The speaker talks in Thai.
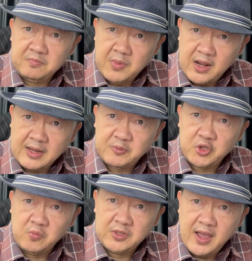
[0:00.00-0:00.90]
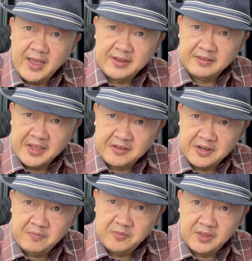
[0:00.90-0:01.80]
มารับชมได้ในค
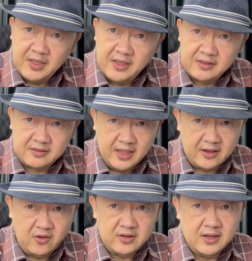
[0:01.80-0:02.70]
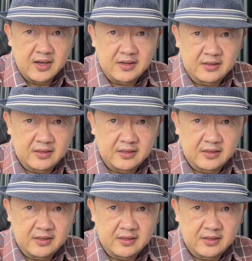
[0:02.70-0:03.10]
ลิปนี้แต่ก่อนอื่น